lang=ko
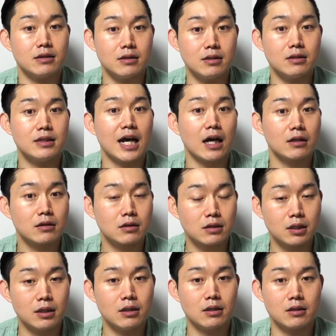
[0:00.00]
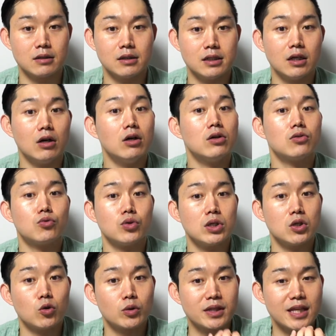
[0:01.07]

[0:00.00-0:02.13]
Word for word: 느나 트를요 뒤로